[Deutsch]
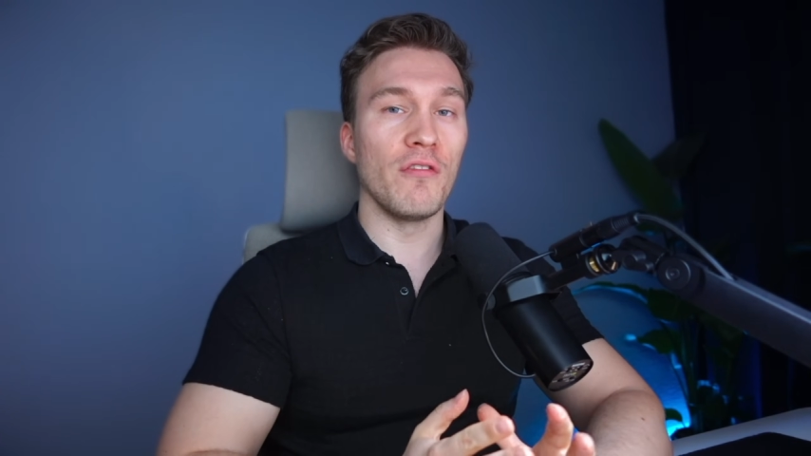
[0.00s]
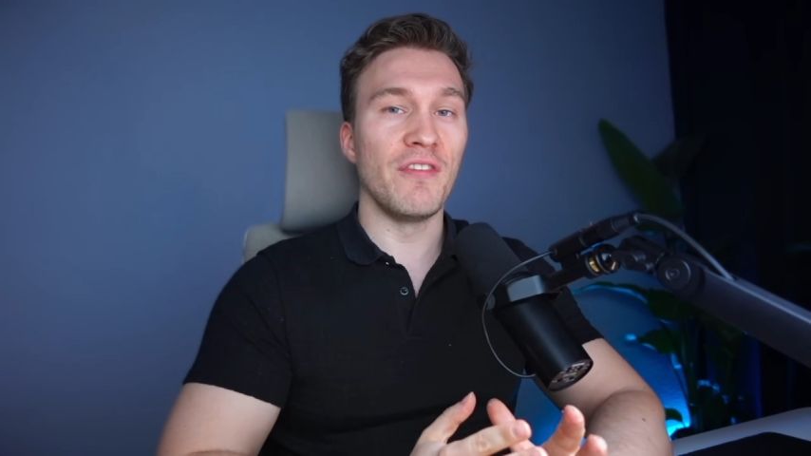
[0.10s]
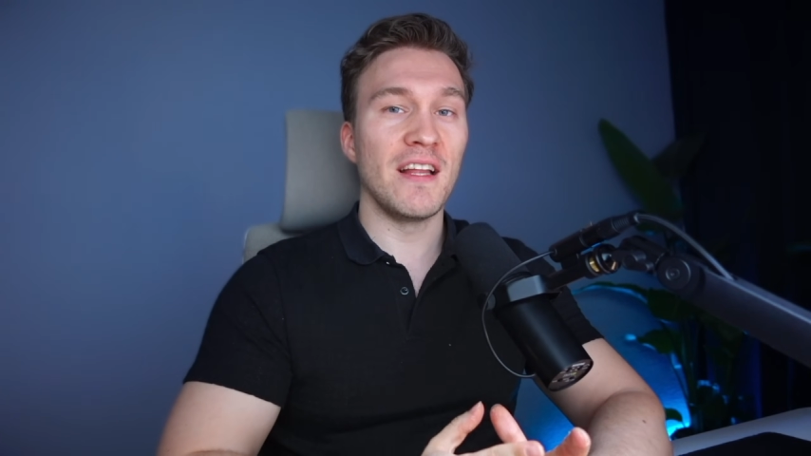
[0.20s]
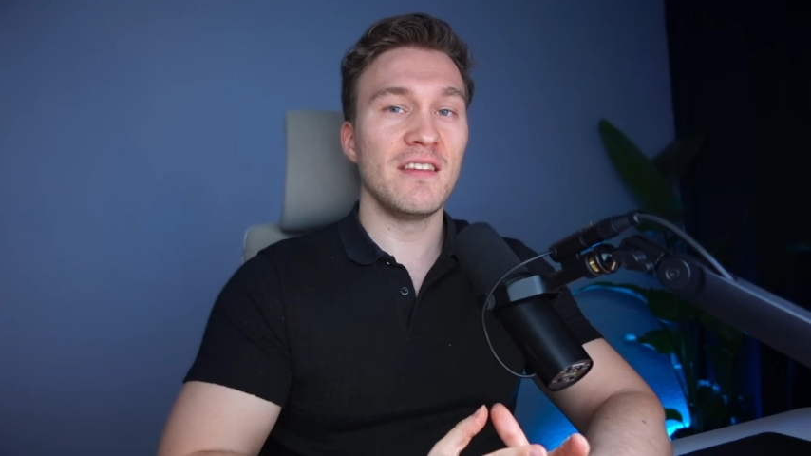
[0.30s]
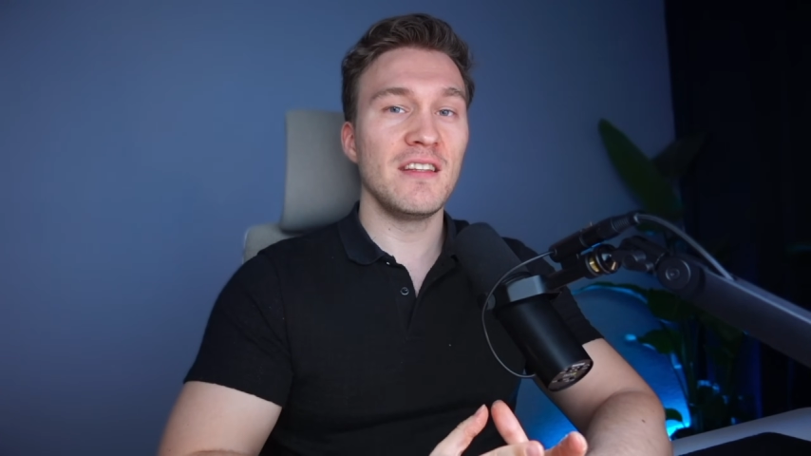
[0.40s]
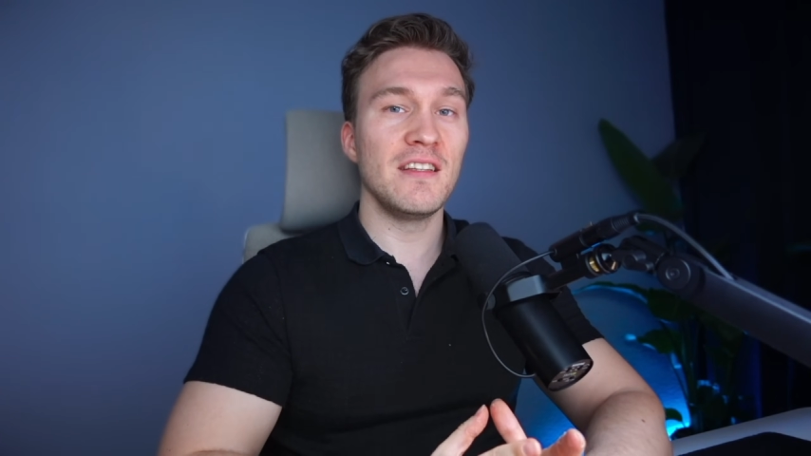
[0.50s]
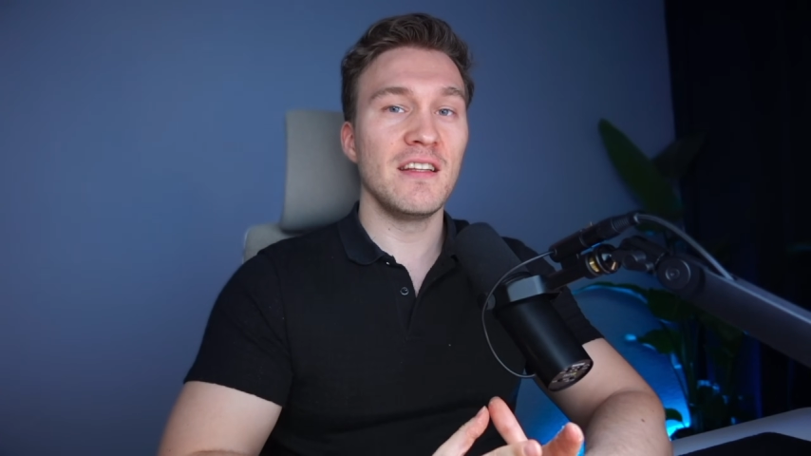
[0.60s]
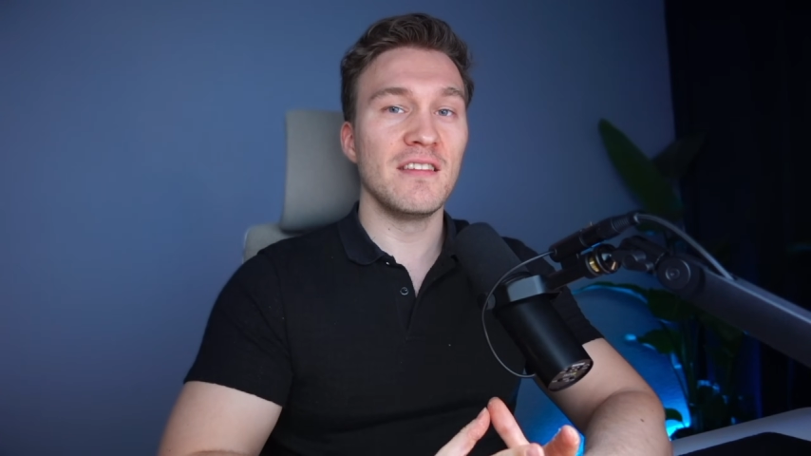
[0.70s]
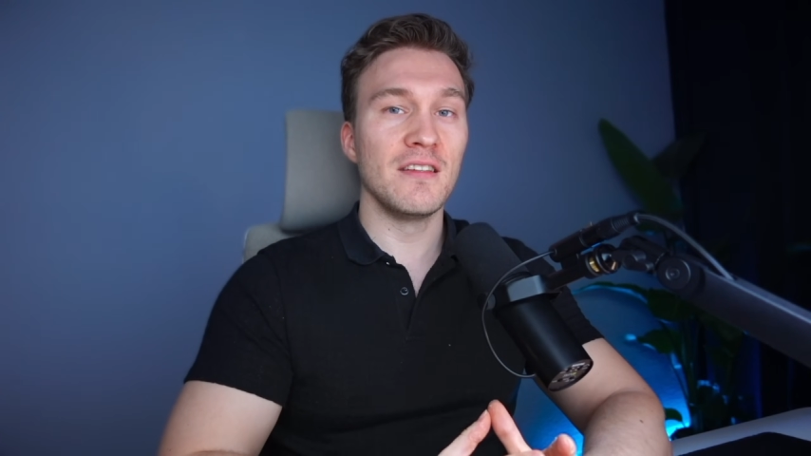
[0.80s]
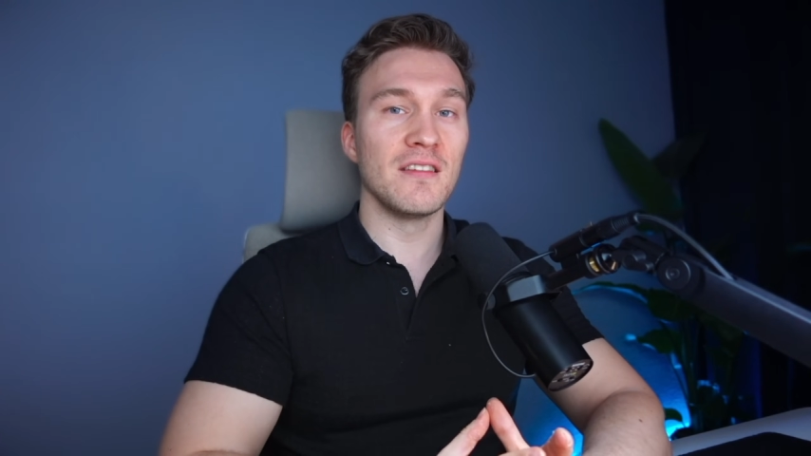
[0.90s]
wenn sie
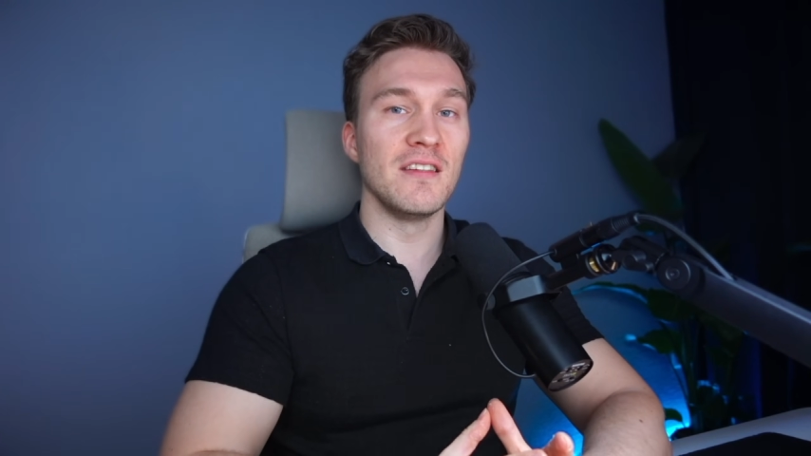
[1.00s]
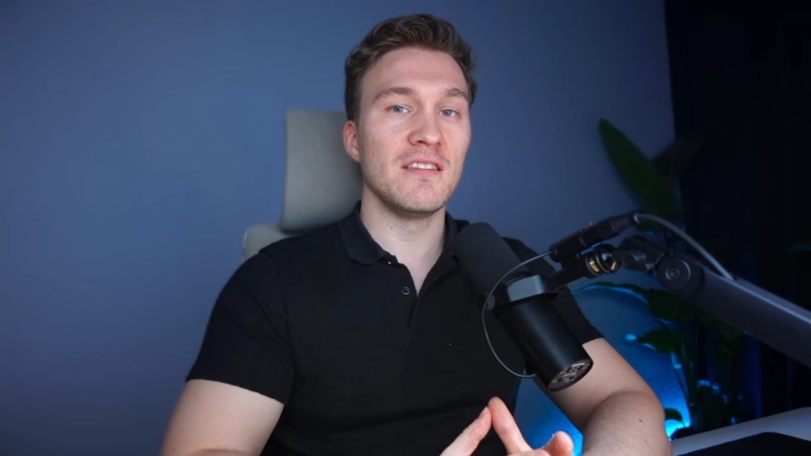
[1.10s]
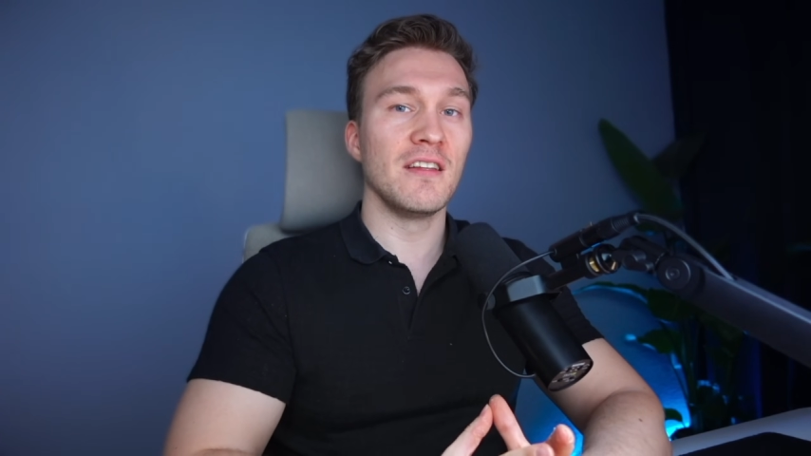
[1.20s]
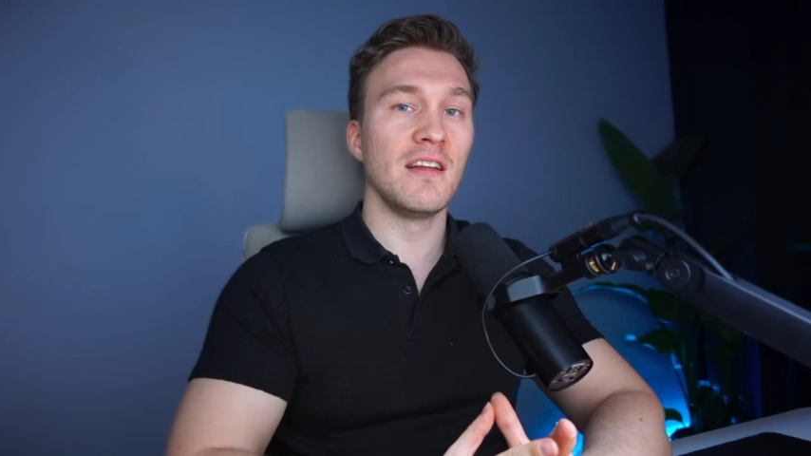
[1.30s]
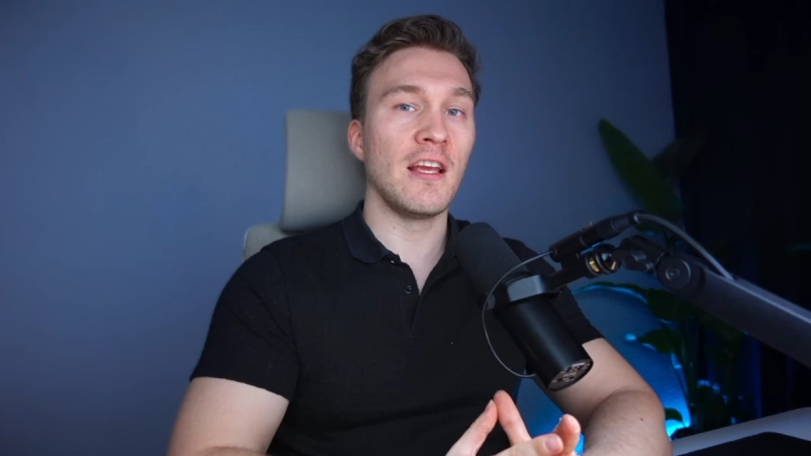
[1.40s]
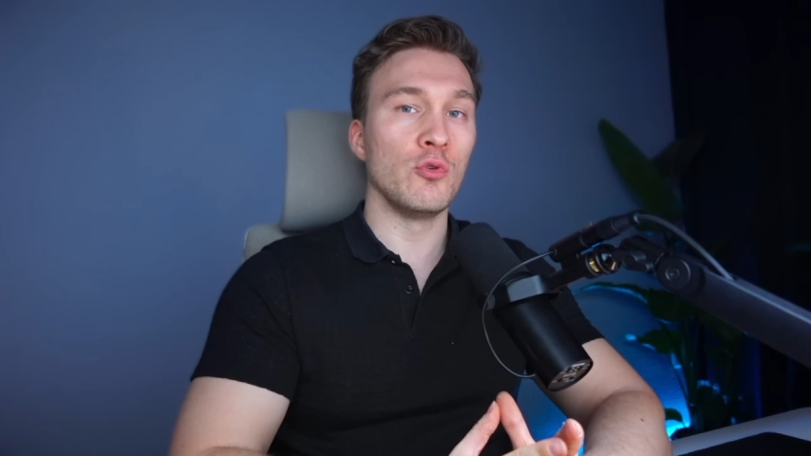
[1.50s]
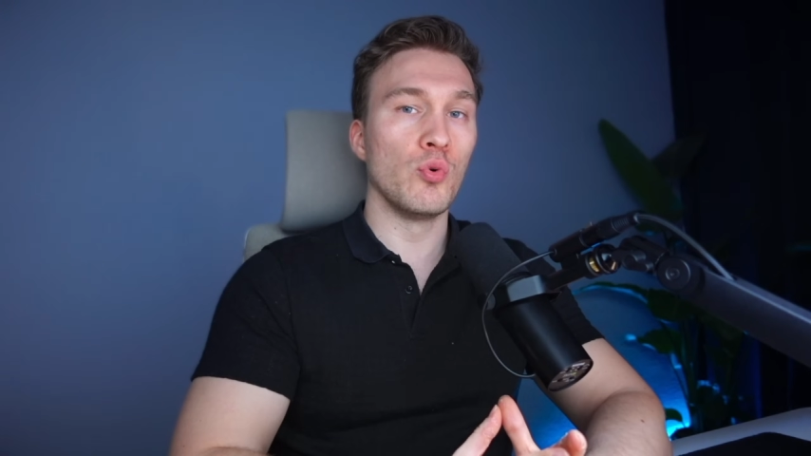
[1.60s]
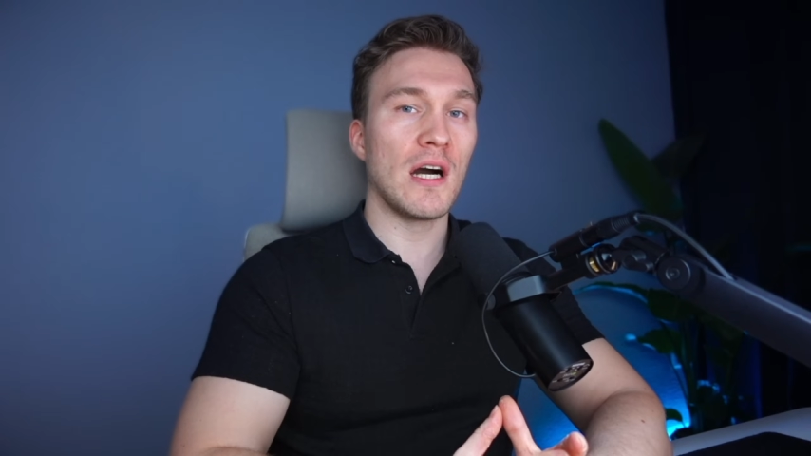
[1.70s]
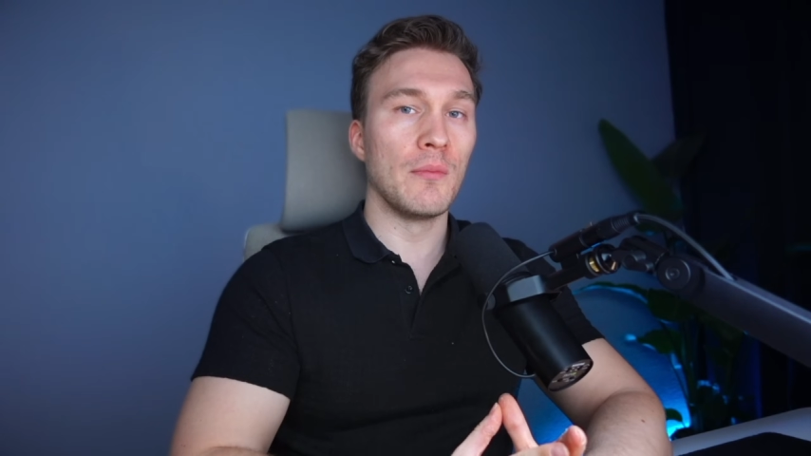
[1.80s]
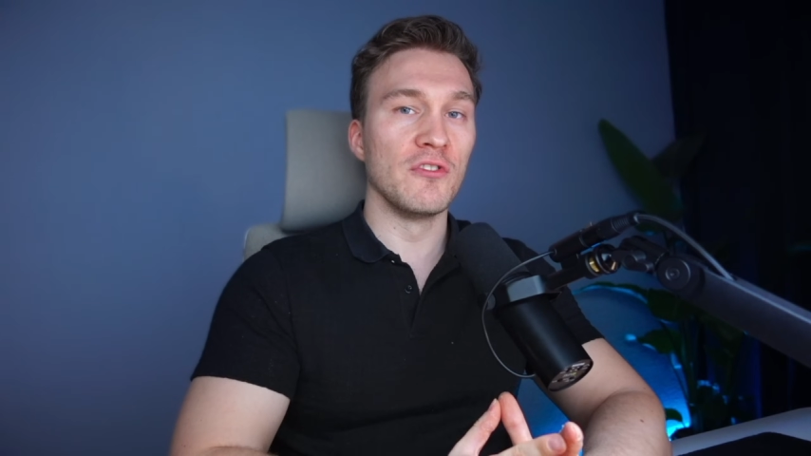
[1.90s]
den Sitz nicht in der EU haben,